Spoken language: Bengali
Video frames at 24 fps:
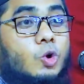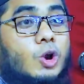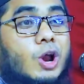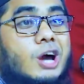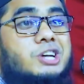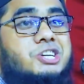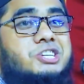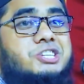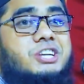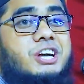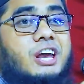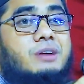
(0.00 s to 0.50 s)

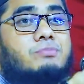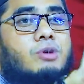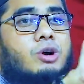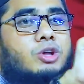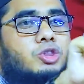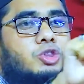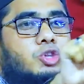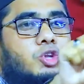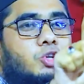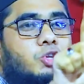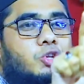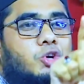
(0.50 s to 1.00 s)
কোরাইশদের
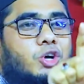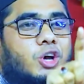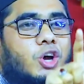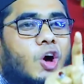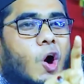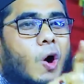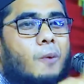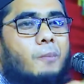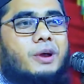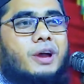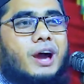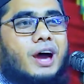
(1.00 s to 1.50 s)
মধ্য
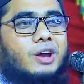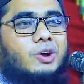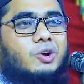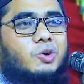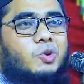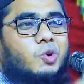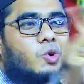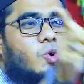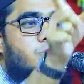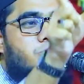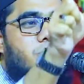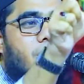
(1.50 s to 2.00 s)
থেকে হবে আর
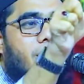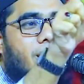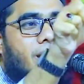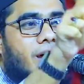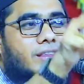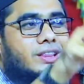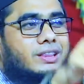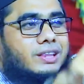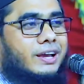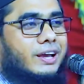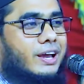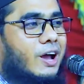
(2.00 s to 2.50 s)
কোন
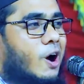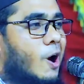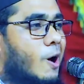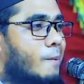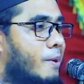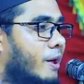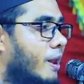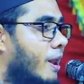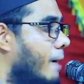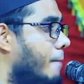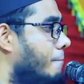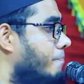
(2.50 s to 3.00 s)
জায়গার থেকে
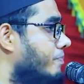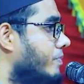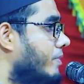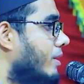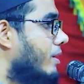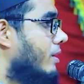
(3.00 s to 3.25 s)
হবে না